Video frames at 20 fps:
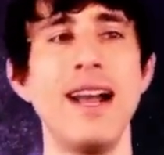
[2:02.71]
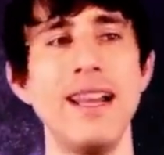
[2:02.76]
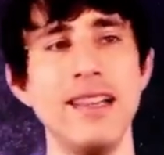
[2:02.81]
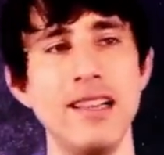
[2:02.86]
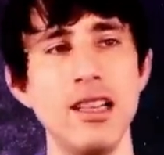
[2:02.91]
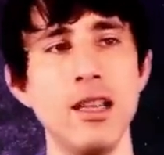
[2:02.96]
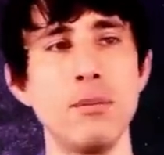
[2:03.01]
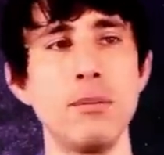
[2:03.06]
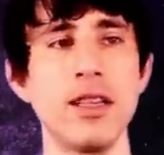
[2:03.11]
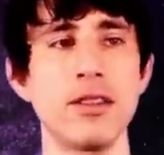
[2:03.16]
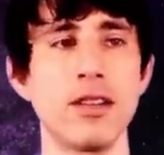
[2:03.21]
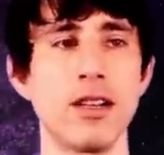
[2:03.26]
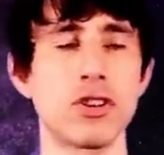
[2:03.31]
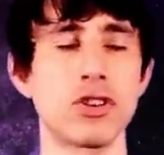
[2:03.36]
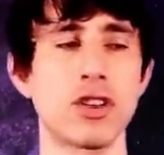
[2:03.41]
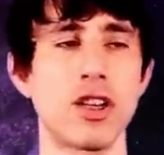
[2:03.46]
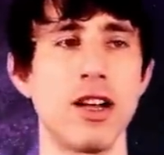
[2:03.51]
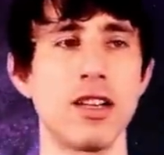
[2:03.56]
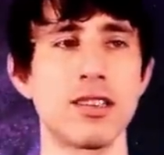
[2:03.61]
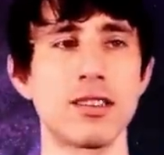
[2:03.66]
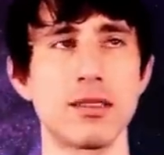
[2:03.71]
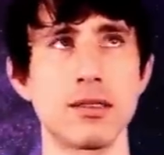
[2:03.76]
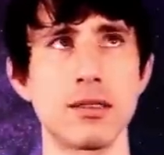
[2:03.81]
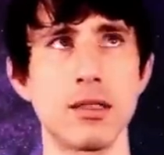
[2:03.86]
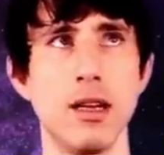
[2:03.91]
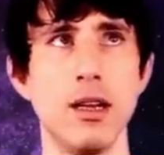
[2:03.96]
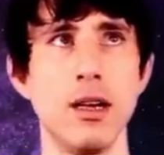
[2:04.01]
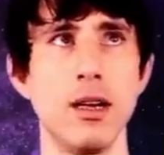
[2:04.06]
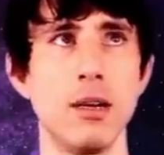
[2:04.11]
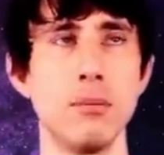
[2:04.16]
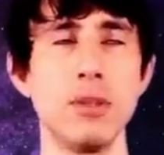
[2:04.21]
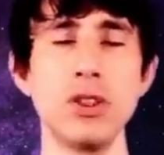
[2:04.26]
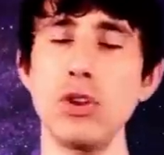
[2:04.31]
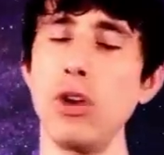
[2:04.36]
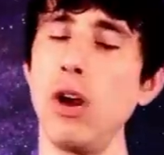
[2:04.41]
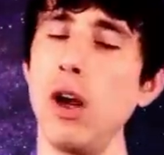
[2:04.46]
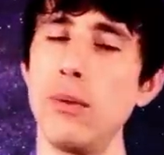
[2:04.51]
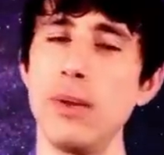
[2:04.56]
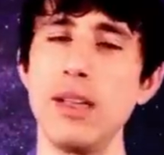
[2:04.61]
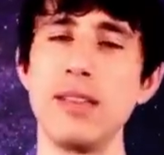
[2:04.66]
أحيانا بعض الأشخاص آه،
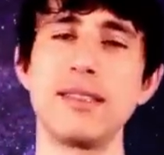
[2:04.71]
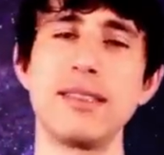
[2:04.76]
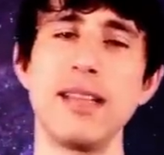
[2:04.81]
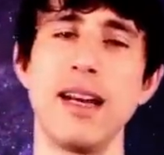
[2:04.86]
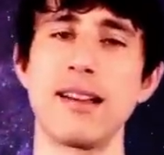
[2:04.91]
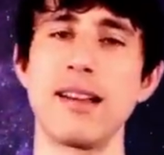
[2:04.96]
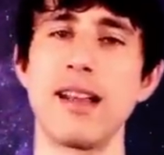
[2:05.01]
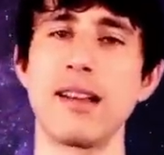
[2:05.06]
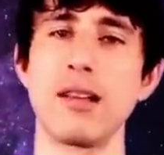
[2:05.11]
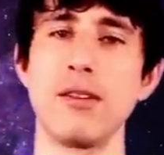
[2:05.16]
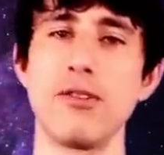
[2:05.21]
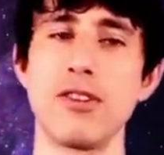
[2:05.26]
بيصحوا حوالين الساعة 3